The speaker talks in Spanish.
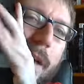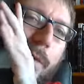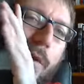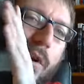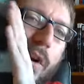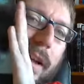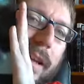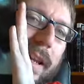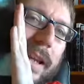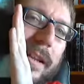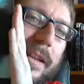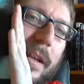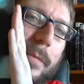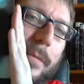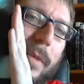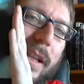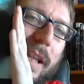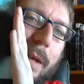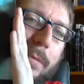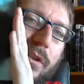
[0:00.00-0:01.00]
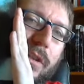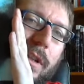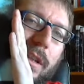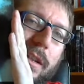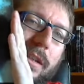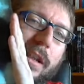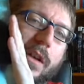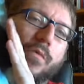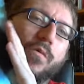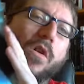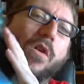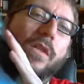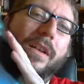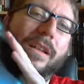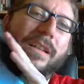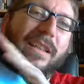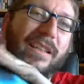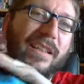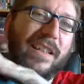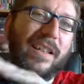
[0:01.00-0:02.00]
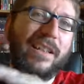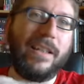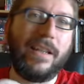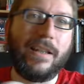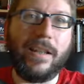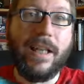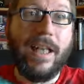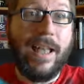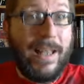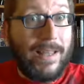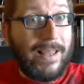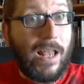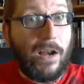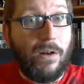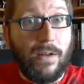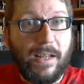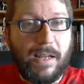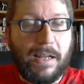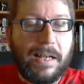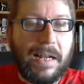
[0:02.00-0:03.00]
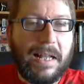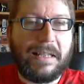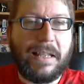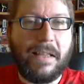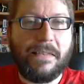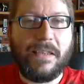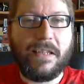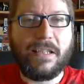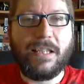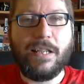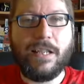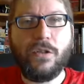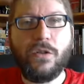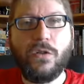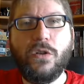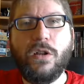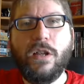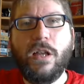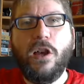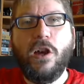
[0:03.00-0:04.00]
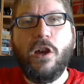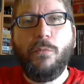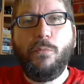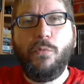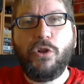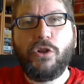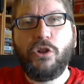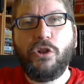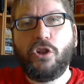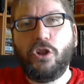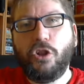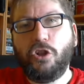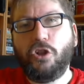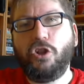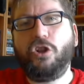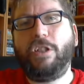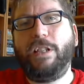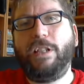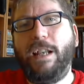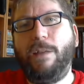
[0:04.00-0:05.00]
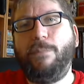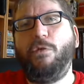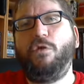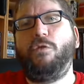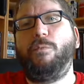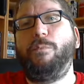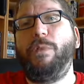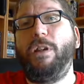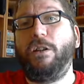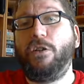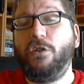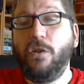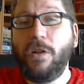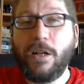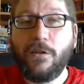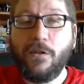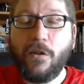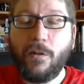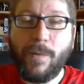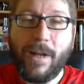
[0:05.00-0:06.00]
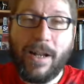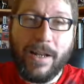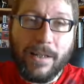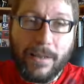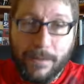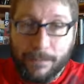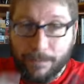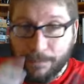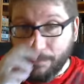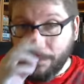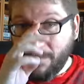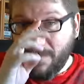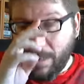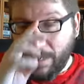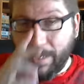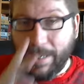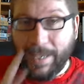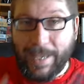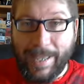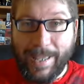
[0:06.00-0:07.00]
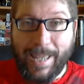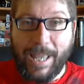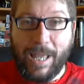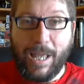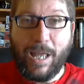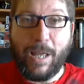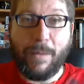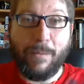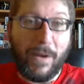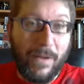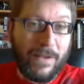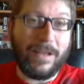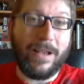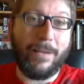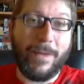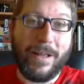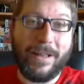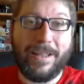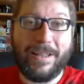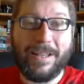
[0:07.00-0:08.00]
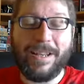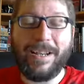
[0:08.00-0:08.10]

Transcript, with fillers: Y bueno, ¿a quién interpretamos en este juego, en este setting tan original, tan distinto? Pues nosotros seremos personas normales que precisamente